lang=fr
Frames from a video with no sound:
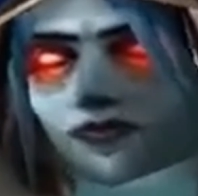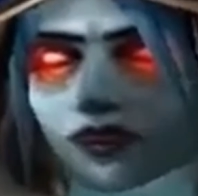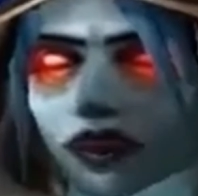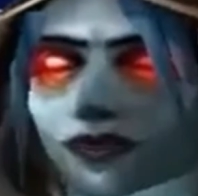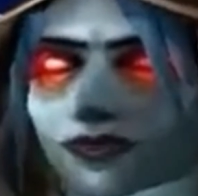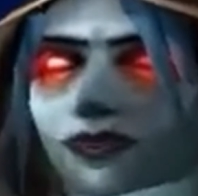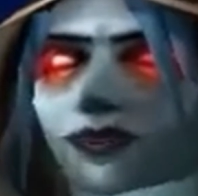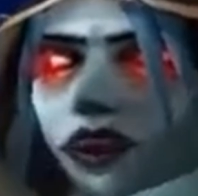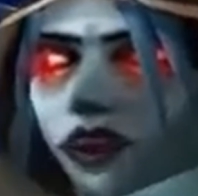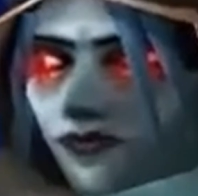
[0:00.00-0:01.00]
libres.
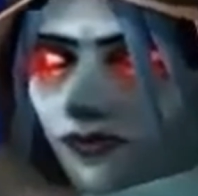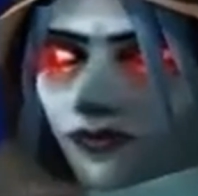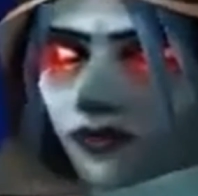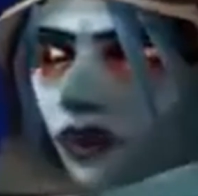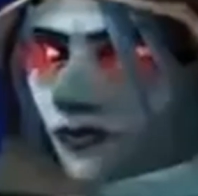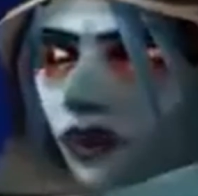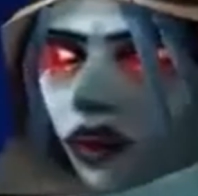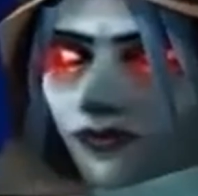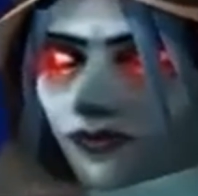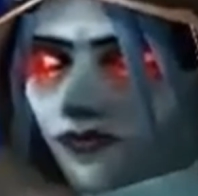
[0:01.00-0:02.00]
Quelle
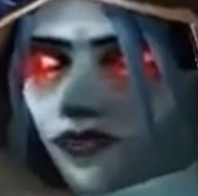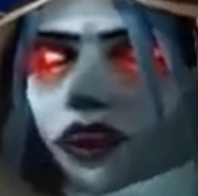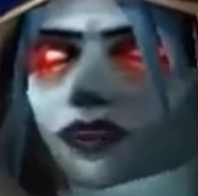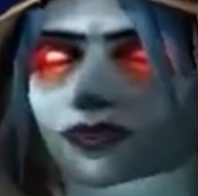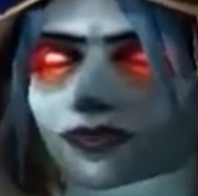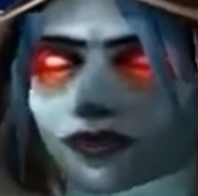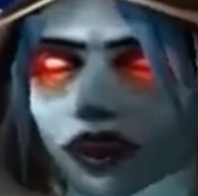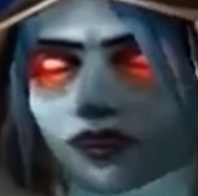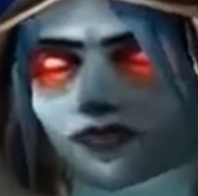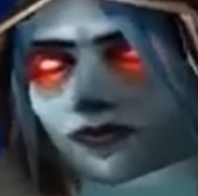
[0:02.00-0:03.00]
joie peut-on trouver dans
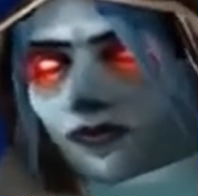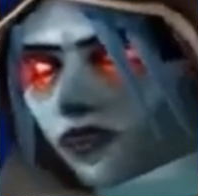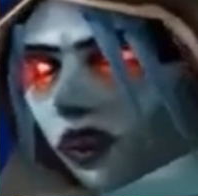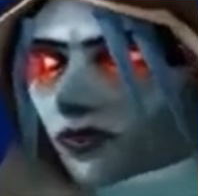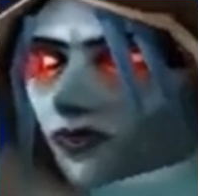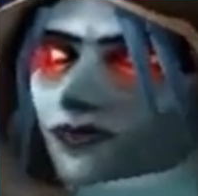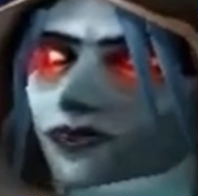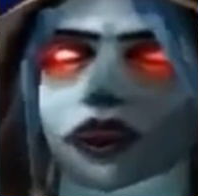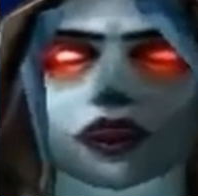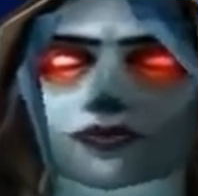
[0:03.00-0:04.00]
cette malédiction
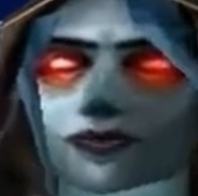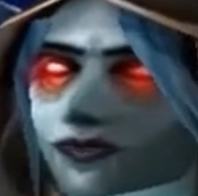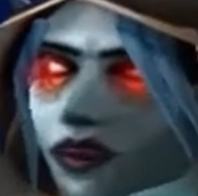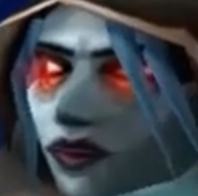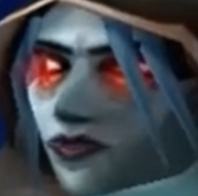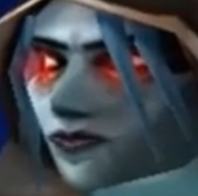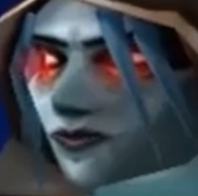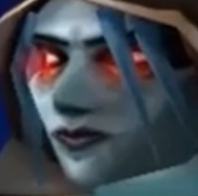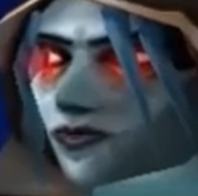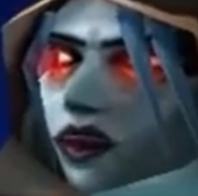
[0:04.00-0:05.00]
Nous sommes
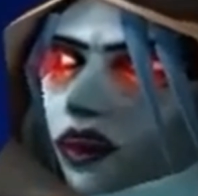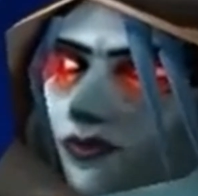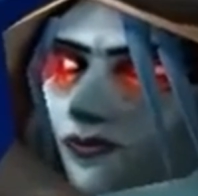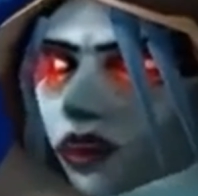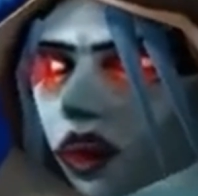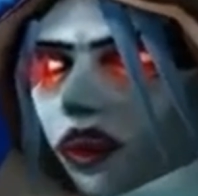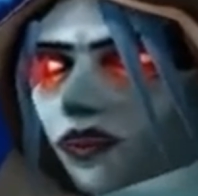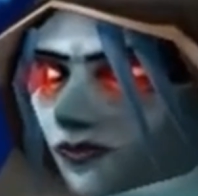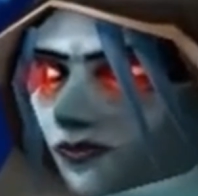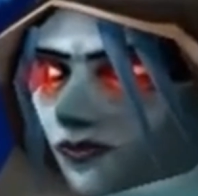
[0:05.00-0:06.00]
toujours des morts
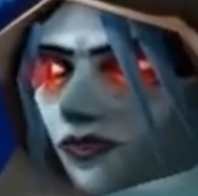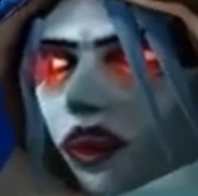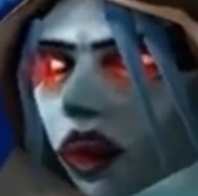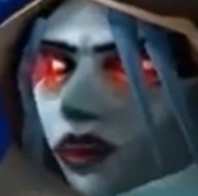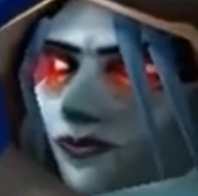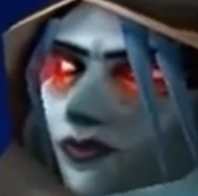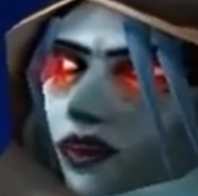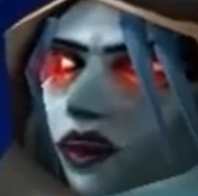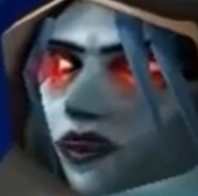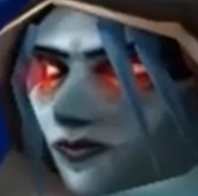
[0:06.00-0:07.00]
vivants, ma sœur.
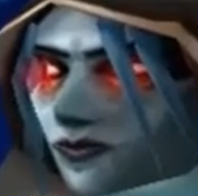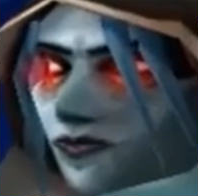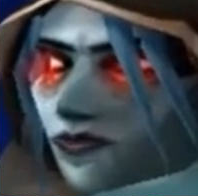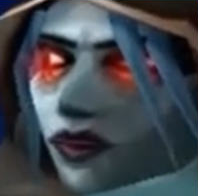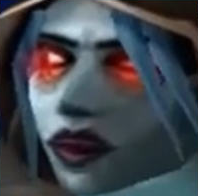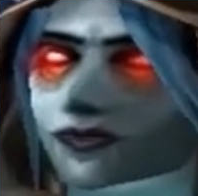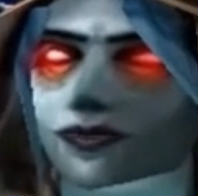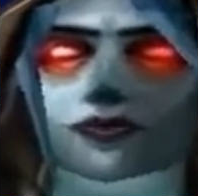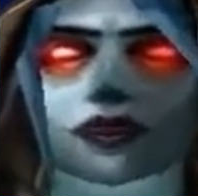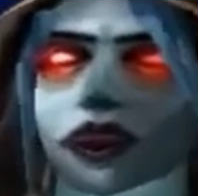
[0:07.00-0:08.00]
Toujours des
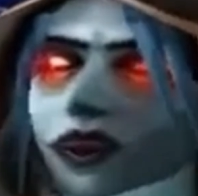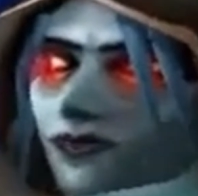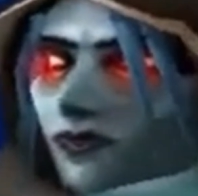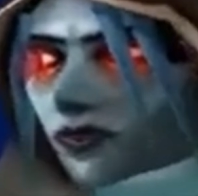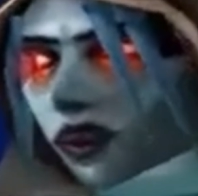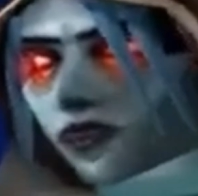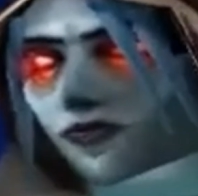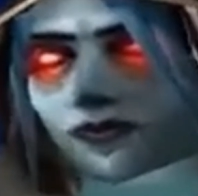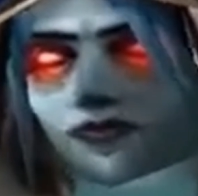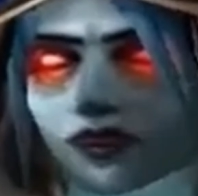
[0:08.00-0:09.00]
abominations.
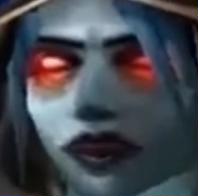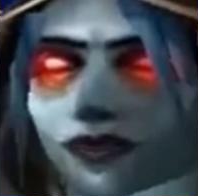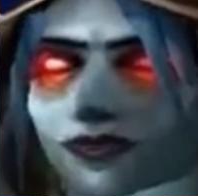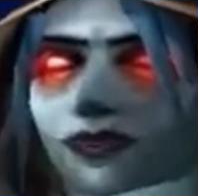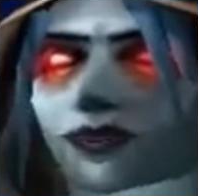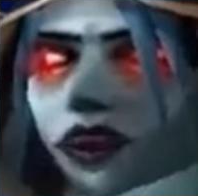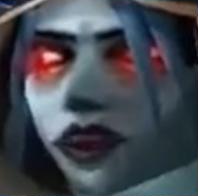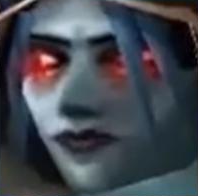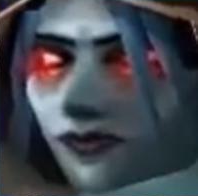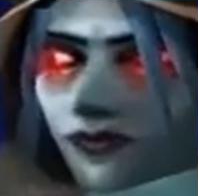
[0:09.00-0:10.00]
Que sommes-nous à
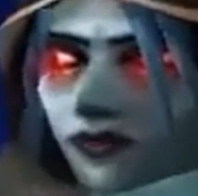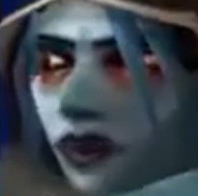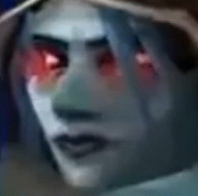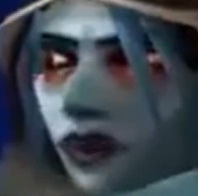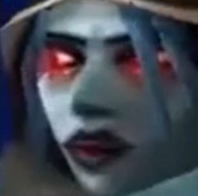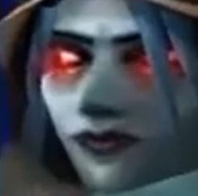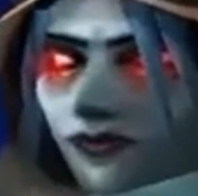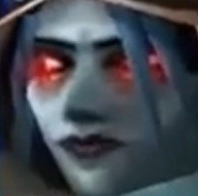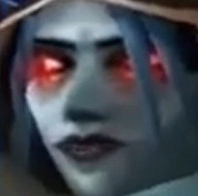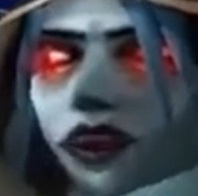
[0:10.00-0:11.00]
part les
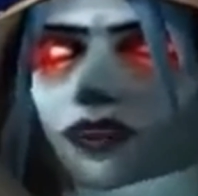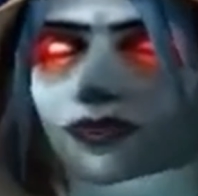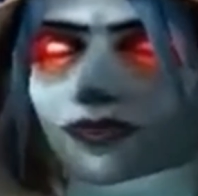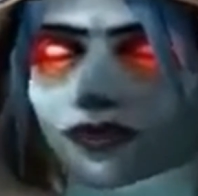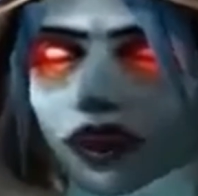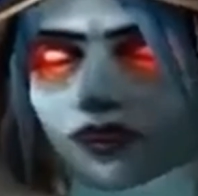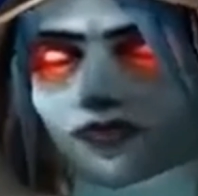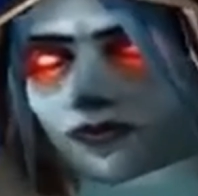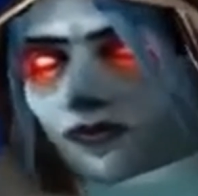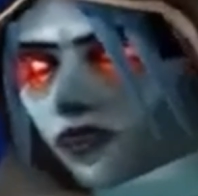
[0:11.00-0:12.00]
esclaves de notre
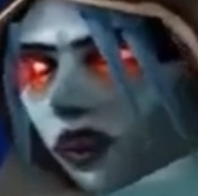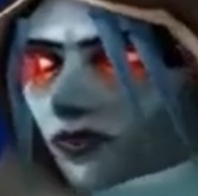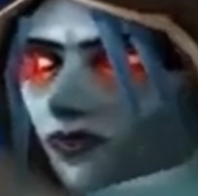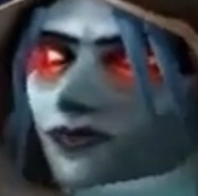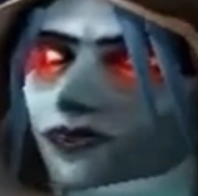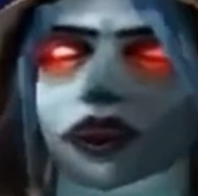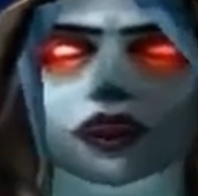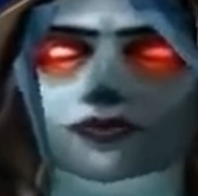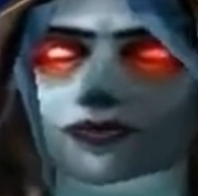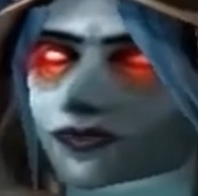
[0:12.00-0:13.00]
douleur.
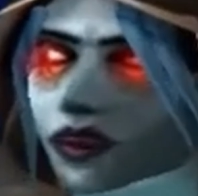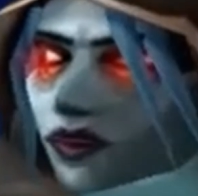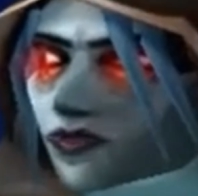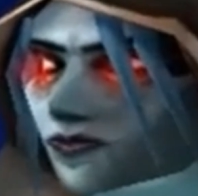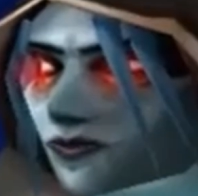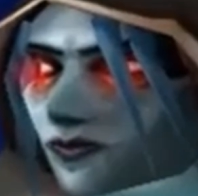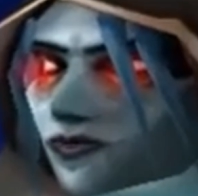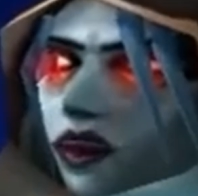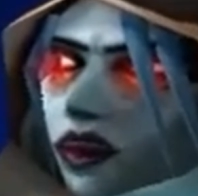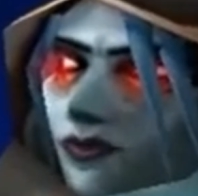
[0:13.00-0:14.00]
Quelle joie
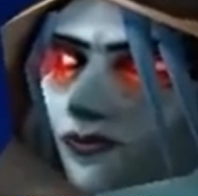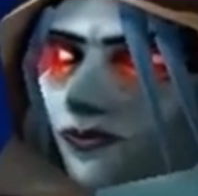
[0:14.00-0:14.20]
peut-on trouver